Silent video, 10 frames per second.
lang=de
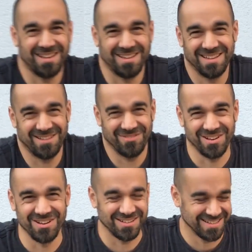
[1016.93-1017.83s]
die,
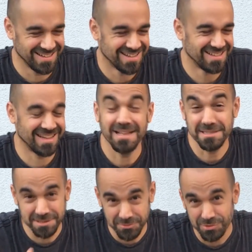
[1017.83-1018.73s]
wir, die
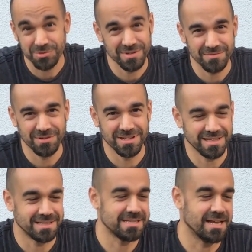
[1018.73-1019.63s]
einzigste Funktion, die wir noch
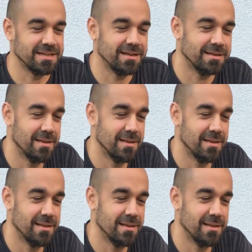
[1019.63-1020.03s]
nicht gezeigt